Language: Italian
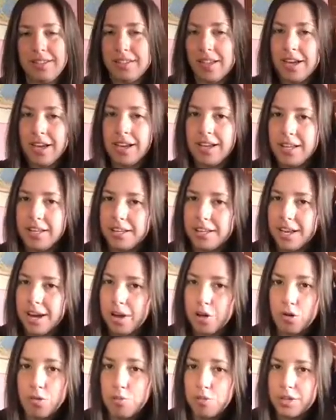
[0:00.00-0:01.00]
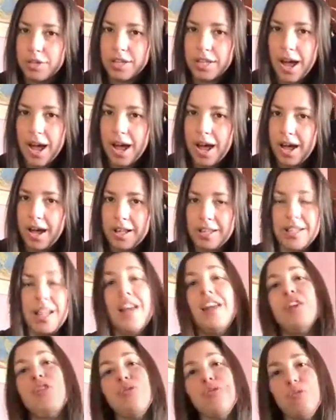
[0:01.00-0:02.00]
del, comunità,
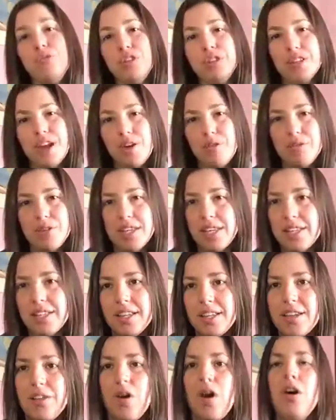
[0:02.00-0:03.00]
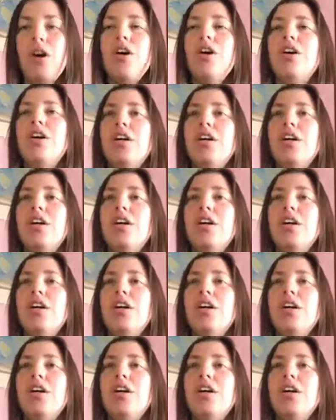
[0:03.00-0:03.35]
delle comunità unite no?